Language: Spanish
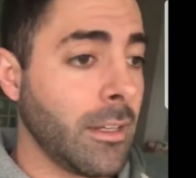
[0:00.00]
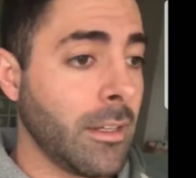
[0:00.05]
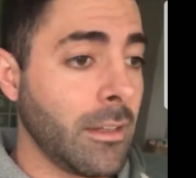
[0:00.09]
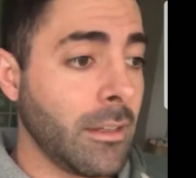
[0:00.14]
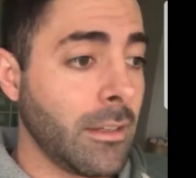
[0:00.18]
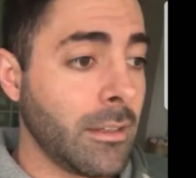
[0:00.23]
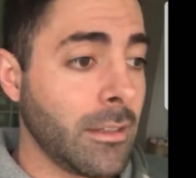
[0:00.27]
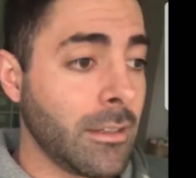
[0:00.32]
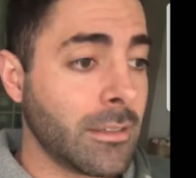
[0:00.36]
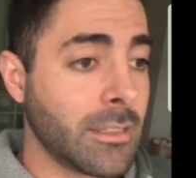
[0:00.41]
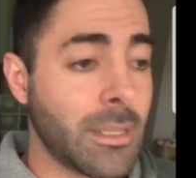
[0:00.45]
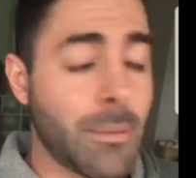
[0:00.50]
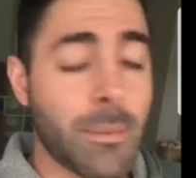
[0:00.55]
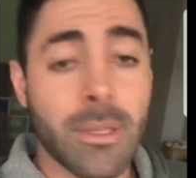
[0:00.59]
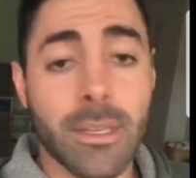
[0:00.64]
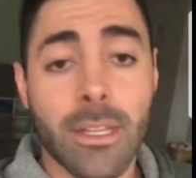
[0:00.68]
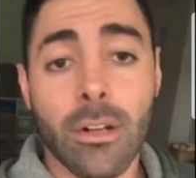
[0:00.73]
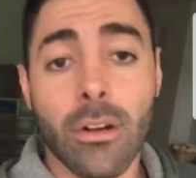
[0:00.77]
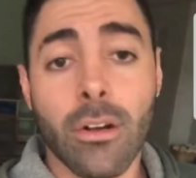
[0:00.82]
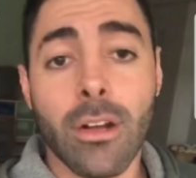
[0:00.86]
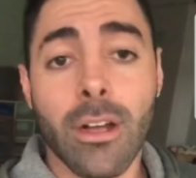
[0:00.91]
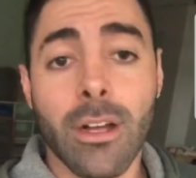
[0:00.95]
eh, se
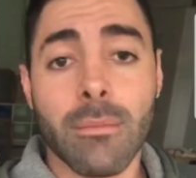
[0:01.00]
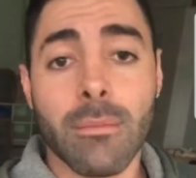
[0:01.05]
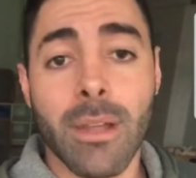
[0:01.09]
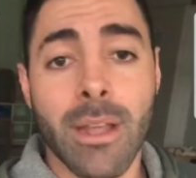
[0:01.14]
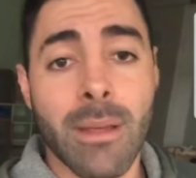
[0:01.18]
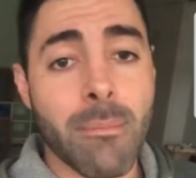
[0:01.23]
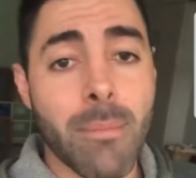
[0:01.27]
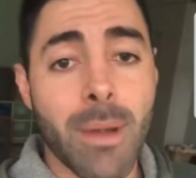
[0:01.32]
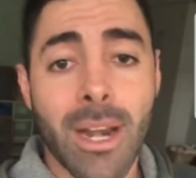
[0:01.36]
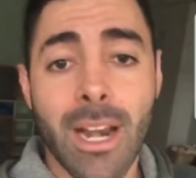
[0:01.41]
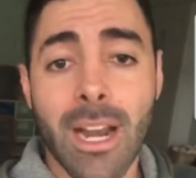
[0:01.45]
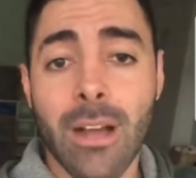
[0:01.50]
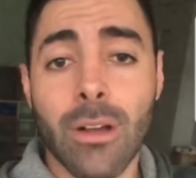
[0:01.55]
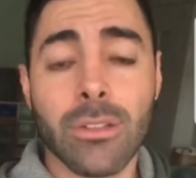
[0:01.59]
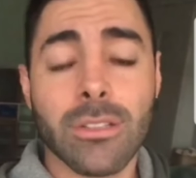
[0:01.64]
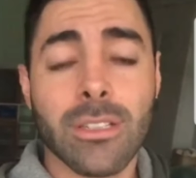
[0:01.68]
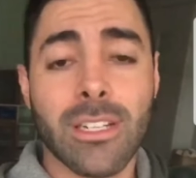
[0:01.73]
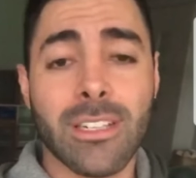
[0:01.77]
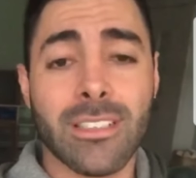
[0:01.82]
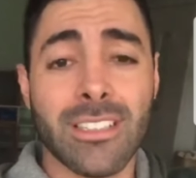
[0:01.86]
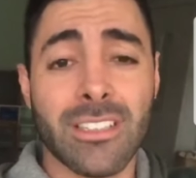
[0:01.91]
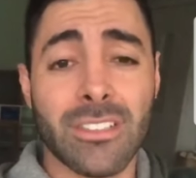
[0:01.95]
metieron
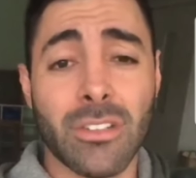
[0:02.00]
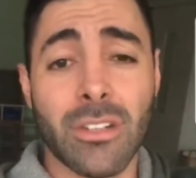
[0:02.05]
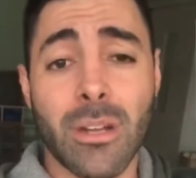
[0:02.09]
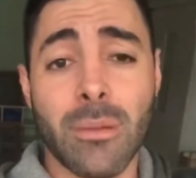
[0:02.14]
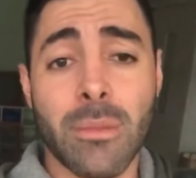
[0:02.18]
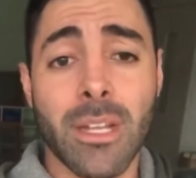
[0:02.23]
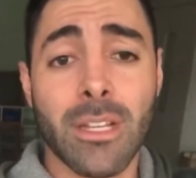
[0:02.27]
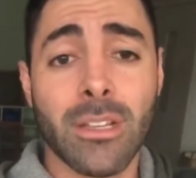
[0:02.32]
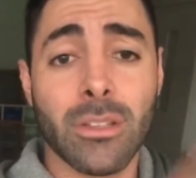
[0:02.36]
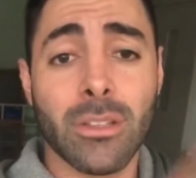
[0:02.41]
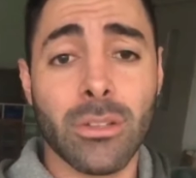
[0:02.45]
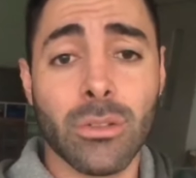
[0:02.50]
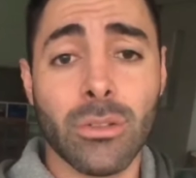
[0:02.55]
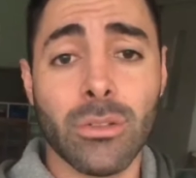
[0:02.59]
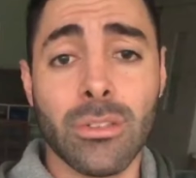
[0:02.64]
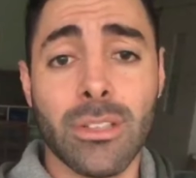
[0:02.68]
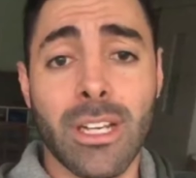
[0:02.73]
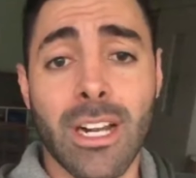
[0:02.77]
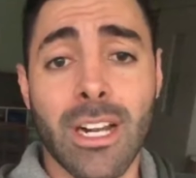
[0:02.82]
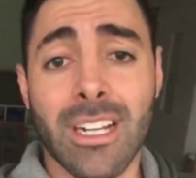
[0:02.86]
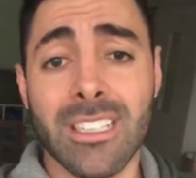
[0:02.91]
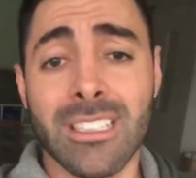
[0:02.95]
embalados al
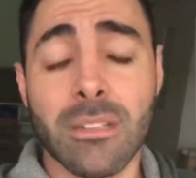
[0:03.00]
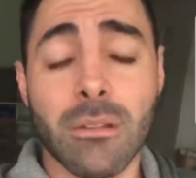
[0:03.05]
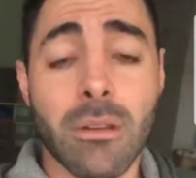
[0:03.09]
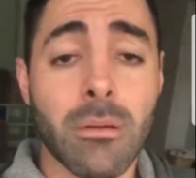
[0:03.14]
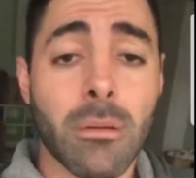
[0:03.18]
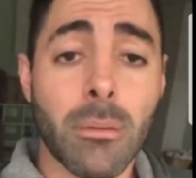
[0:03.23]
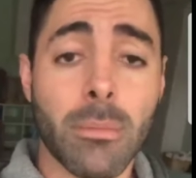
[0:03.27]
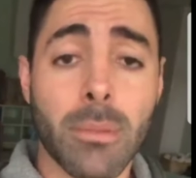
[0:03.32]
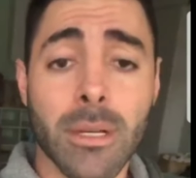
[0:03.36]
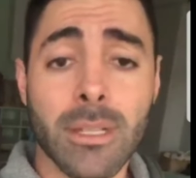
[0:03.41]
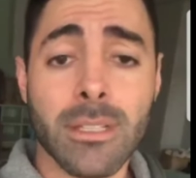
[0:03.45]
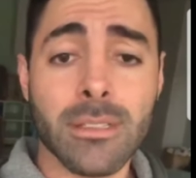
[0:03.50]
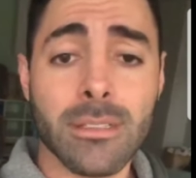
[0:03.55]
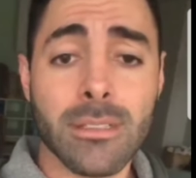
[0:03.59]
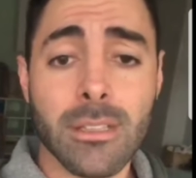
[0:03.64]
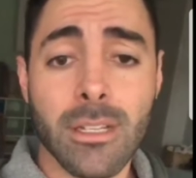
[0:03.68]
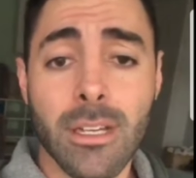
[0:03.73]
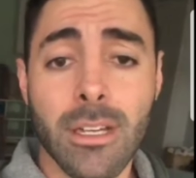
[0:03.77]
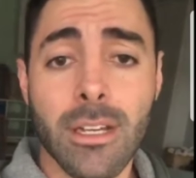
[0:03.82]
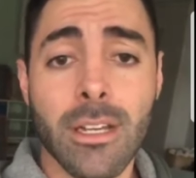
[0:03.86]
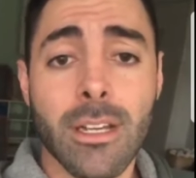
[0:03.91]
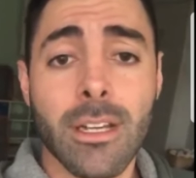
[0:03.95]
estacionamiento de la casa de mis
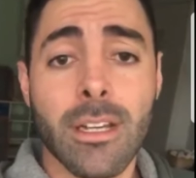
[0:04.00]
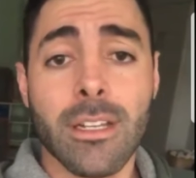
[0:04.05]
papás,